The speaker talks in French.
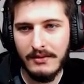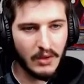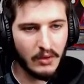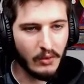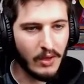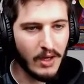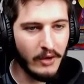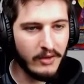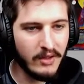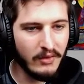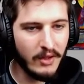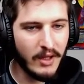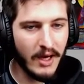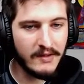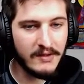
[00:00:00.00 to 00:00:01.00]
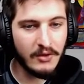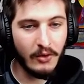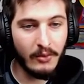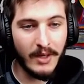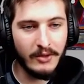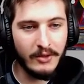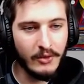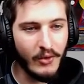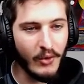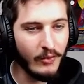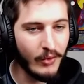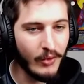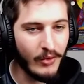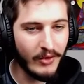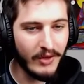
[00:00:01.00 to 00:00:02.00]
Donc là, au niveau des rations, bah du coup,
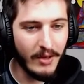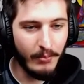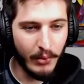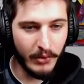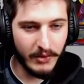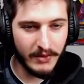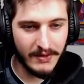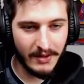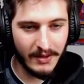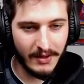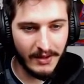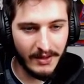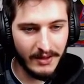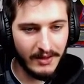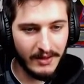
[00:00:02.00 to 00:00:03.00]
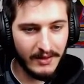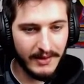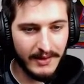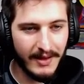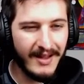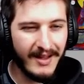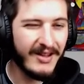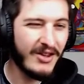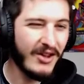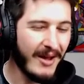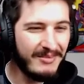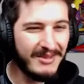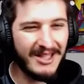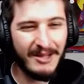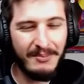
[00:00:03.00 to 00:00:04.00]
vu qu'on est plus... Euh, j'aurais
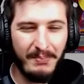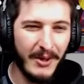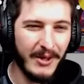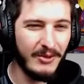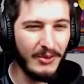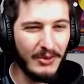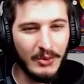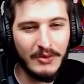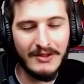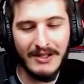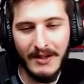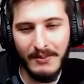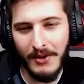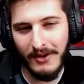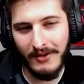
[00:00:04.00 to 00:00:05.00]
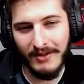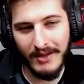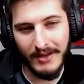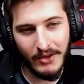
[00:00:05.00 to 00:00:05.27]
peut-être pas dû tous les prendre, hein.